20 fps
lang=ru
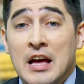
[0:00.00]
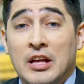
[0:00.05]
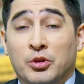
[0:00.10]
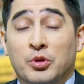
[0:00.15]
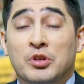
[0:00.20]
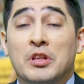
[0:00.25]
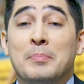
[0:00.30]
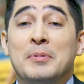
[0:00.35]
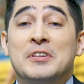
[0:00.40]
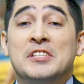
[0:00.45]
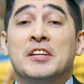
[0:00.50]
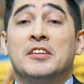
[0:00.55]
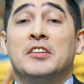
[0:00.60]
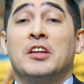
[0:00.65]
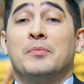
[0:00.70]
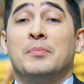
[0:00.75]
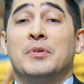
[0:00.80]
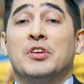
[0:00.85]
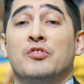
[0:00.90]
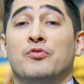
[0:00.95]
Ну и
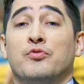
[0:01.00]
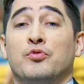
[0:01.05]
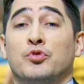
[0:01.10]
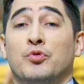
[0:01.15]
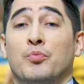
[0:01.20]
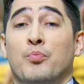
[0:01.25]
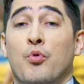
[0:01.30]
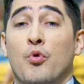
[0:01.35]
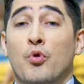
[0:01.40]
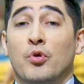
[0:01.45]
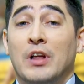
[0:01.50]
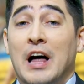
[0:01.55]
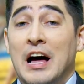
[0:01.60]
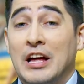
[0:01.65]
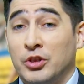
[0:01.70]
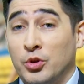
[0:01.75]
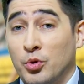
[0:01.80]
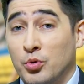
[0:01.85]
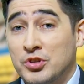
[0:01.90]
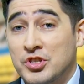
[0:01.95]
напоследок мини-футбол.
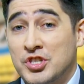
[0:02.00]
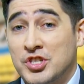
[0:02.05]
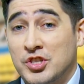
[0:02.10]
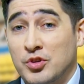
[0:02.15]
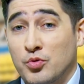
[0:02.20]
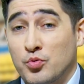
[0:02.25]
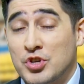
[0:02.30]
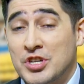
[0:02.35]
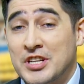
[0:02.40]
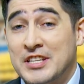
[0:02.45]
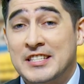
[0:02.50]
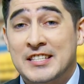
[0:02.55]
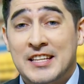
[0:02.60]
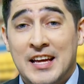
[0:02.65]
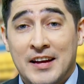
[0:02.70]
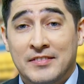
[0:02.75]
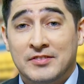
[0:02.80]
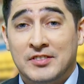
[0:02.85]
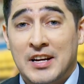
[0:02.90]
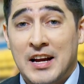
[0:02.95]
Анонс уже
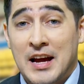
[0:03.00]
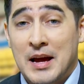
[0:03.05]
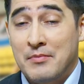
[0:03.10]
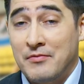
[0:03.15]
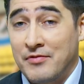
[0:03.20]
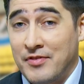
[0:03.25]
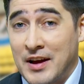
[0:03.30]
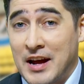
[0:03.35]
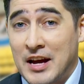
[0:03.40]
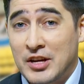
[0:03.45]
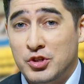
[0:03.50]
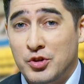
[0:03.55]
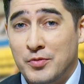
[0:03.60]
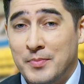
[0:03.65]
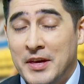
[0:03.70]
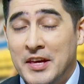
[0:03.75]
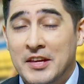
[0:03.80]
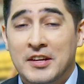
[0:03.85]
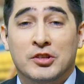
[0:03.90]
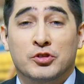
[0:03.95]
завтра. МФК
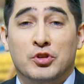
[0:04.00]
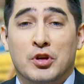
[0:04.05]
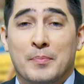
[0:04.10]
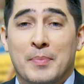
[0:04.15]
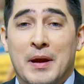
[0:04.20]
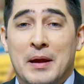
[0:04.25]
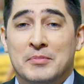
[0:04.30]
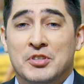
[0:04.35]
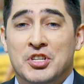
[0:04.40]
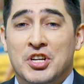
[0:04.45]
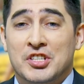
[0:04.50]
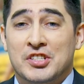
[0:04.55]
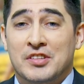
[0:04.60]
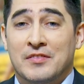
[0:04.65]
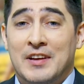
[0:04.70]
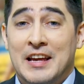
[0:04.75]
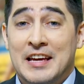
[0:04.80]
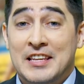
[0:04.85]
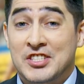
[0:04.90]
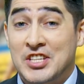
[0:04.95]
Тюмень, который прямо сейчас
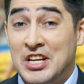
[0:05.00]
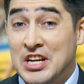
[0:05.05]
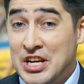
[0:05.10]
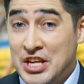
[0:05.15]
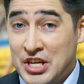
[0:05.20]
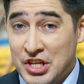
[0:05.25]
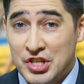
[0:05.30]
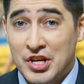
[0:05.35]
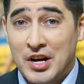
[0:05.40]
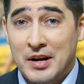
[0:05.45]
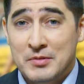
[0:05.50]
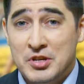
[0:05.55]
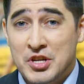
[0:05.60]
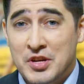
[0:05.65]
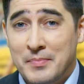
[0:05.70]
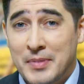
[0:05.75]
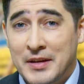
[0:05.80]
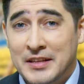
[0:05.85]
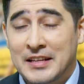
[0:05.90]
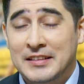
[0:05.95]
является лидером
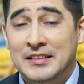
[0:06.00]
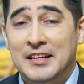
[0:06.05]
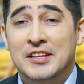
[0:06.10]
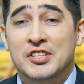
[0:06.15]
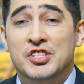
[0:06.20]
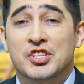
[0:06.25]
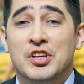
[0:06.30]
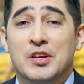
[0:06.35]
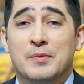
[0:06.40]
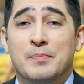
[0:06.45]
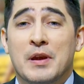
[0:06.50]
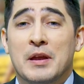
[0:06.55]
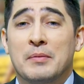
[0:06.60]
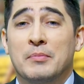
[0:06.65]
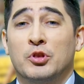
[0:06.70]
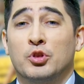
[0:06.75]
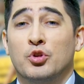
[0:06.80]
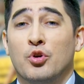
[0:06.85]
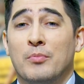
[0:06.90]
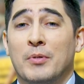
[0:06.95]
чемпионата России,
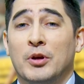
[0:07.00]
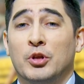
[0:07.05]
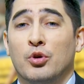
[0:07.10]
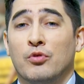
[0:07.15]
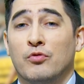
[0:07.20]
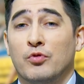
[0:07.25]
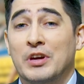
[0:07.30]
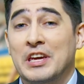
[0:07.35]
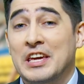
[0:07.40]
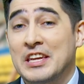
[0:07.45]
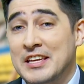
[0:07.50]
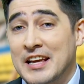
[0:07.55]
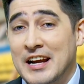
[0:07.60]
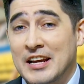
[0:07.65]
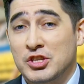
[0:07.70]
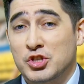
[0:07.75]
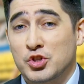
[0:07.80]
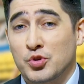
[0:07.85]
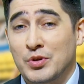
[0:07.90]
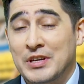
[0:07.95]
примет дома новую
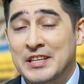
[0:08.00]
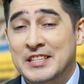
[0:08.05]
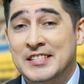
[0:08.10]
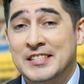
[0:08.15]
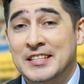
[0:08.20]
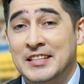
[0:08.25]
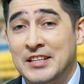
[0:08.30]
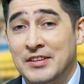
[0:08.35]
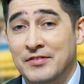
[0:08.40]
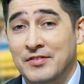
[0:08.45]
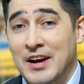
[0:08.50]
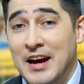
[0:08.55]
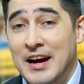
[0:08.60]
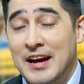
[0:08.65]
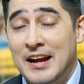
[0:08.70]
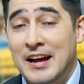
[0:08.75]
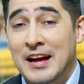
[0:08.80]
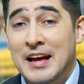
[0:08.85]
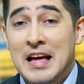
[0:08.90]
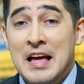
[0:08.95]
генерацию из
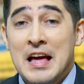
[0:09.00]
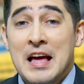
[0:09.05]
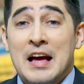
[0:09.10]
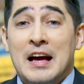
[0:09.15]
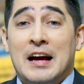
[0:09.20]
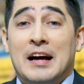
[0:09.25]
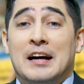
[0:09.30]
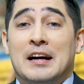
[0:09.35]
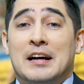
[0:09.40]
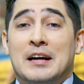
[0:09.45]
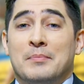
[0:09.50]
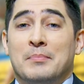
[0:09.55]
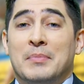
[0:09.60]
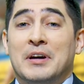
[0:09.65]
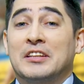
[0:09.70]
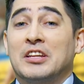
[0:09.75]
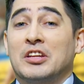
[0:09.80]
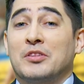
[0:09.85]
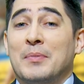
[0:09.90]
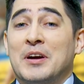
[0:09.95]
Сыктывкара. А, мы
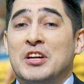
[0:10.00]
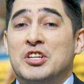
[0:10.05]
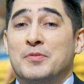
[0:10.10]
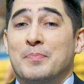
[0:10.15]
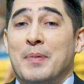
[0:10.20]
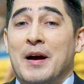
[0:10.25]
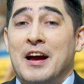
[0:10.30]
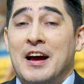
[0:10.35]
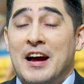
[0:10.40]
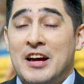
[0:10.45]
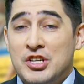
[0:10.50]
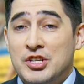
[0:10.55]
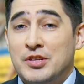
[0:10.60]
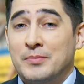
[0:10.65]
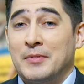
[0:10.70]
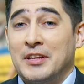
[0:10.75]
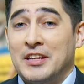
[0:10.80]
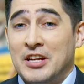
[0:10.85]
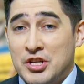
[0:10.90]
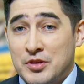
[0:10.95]
этот матч
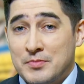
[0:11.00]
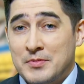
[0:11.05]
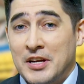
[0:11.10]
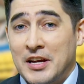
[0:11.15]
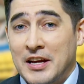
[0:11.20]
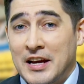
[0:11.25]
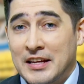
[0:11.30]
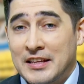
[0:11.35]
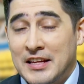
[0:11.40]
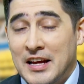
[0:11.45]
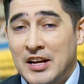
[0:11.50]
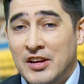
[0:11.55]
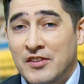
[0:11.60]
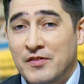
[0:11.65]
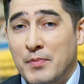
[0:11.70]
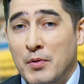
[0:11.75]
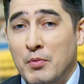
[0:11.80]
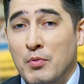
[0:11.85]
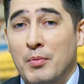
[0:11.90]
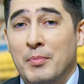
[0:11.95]
покажем на нашем телеканале в
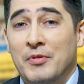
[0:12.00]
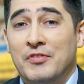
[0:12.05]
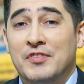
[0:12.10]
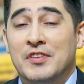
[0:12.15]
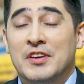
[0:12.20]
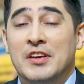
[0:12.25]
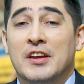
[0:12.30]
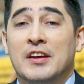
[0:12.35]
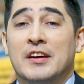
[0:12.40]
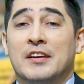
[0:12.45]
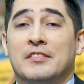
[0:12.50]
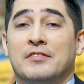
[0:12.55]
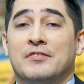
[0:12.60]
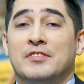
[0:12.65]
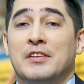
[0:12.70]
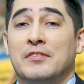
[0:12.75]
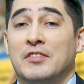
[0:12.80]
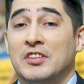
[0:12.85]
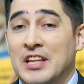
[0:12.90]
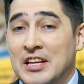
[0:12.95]
прямом эфире. В
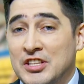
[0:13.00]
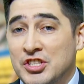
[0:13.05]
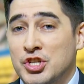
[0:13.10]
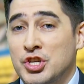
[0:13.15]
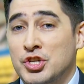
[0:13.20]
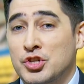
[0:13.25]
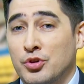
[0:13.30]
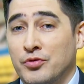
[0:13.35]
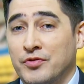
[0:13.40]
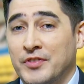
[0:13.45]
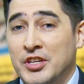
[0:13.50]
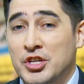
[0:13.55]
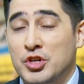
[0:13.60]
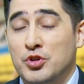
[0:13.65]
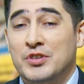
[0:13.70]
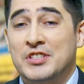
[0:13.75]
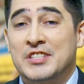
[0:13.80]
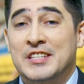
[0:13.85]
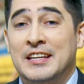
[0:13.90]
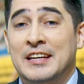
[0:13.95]
19 часов
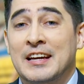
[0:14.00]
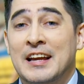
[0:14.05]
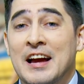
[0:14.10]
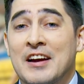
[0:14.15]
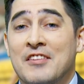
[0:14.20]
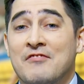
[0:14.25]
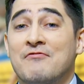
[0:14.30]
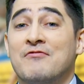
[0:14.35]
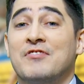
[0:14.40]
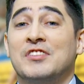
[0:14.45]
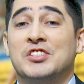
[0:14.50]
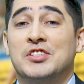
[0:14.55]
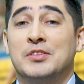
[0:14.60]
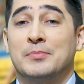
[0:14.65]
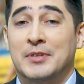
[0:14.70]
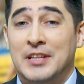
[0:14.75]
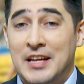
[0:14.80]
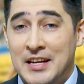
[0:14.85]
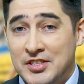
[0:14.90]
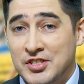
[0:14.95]
начнется игра. В
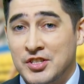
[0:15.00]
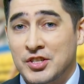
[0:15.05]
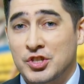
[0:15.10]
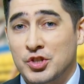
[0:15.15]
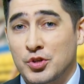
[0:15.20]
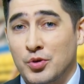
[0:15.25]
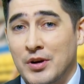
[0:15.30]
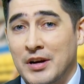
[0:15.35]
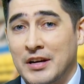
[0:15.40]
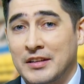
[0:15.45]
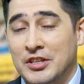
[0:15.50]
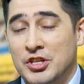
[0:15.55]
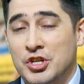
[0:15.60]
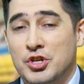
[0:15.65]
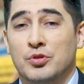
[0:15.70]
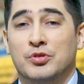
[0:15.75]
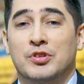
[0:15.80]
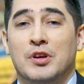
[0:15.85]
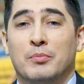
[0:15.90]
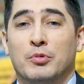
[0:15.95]
18.40
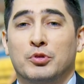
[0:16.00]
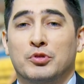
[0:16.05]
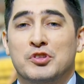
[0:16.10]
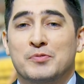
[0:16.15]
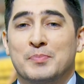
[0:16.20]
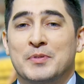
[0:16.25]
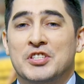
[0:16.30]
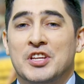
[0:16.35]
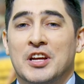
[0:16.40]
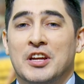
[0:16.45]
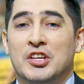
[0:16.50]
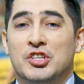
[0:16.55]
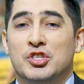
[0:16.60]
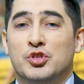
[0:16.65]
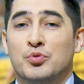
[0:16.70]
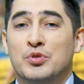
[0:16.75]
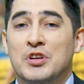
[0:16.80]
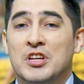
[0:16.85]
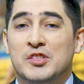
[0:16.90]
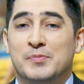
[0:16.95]
начнет работу специальная
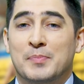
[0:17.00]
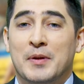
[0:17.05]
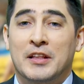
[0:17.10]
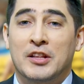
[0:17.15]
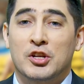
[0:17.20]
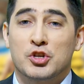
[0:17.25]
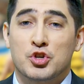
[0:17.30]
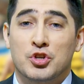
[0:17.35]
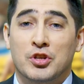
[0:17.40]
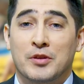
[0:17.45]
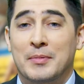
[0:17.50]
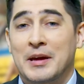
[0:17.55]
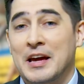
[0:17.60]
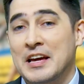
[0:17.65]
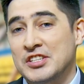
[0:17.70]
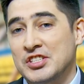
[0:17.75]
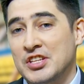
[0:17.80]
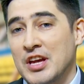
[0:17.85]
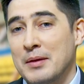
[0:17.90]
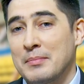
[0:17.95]
студия с приглашенными
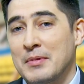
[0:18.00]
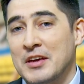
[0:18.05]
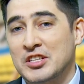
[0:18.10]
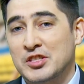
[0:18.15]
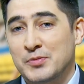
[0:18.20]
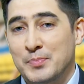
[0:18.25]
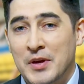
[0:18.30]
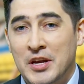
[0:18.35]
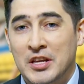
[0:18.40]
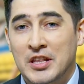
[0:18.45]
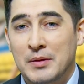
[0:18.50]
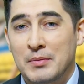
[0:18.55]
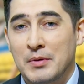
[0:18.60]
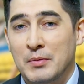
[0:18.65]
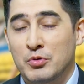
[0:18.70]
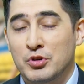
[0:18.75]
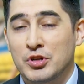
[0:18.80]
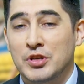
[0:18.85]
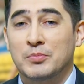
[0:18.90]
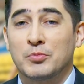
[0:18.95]
гостями, экспертами.
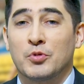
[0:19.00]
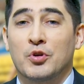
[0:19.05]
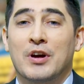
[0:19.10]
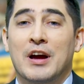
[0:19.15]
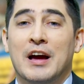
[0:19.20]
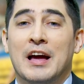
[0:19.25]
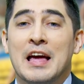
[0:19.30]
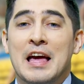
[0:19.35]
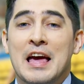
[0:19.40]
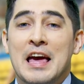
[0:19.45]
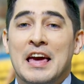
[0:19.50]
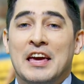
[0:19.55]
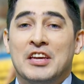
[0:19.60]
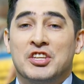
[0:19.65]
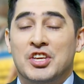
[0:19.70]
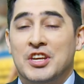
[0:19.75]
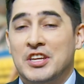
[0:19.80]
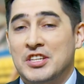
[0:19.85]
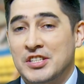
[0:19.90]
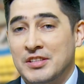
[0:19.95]
Будет много
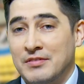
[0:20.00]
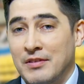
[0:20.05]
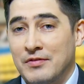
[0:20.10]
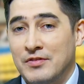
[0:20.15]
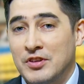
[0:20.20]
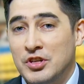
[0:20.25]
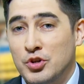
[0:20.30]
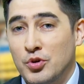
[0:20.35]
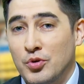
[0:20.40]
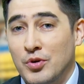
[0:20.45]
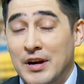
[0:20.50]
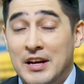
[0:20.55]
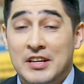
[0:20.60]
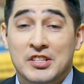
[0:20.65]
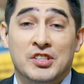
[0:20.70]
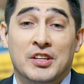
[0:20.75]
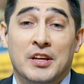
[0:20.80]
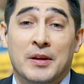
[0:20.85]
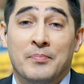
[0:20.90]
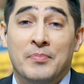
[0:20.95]
интересного видео,
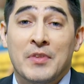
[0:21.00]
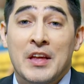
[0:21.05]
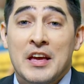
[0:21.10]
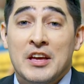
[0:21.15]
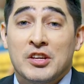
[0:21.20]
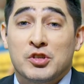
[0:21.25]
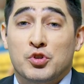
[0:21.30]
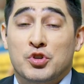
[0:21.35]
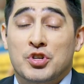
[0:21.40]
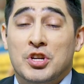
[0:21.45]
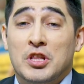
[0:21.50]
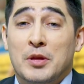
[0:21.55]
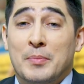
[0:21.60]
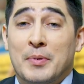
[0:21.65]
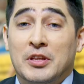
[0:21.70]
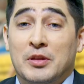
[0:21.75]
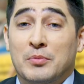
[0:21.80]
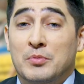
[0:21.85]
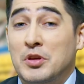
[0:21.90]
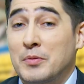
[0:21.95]
разные сюжеты,
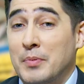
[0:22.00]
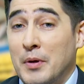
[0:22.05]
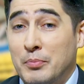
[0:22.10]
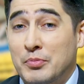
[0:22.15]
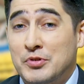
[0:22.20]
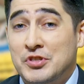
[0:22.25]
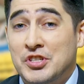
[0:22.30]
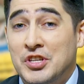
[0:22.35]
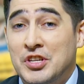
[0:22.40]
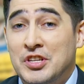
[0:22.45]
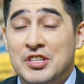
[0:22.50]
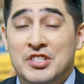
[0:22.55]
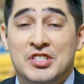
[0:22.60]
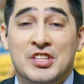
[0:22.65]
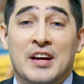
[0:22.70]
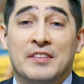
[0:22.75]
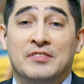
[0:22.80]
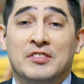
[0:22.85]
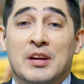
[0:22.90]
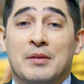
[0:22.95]
поэтому не пропустите.
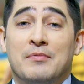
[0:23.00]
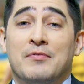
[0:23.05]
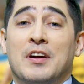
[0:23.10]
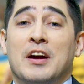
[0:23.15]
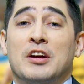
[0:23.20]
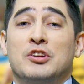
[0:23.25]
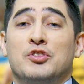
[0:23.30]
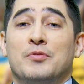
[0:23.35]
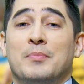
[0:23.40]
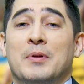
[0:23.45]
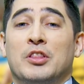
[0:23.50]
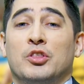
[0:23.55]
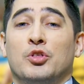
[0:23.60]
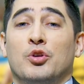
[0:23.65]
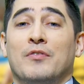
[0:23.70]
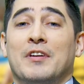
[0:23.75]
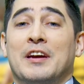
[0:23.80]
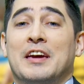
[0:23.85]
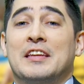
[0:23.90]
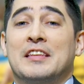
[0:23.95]
Завтра МФК Тюмень,
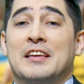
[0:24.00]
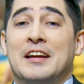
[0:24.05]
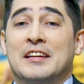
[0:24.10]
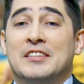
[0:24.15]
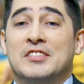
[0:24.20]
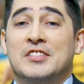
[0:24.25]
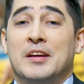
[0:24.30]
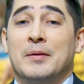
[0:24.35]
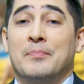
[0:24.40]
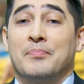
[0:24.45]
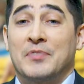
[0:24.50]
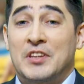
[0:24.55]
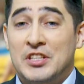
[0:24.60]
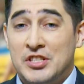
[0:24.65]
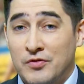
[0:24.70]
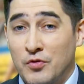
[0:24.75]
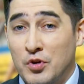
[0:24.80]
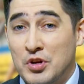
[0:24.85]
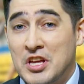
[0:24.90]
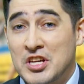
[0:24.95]
новая генерация. На
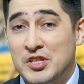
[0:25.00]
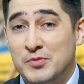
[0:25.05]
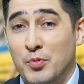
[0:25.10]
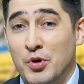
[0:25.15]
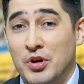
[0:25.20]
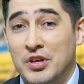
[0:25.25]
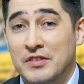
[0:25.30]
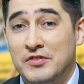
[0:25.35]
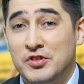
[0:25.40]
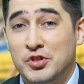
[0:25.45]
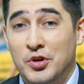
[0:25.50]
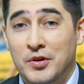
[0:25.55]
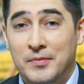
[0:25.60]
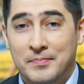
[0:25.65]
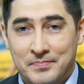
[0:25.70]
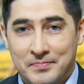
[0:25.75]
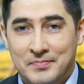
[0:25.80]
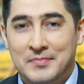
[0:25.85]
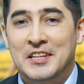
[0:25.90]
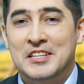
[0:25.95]
сегодня в спорте
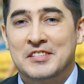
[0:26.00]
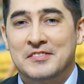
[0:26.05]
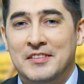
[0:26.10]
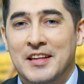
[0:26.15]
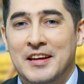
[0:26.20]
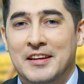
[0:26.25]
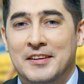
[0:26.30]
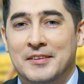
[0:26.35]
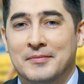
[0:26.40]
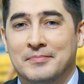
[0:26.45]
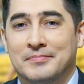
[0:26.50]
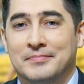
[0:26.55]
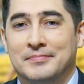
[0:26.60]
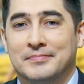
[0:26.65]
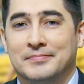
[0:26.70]
все. До свидания.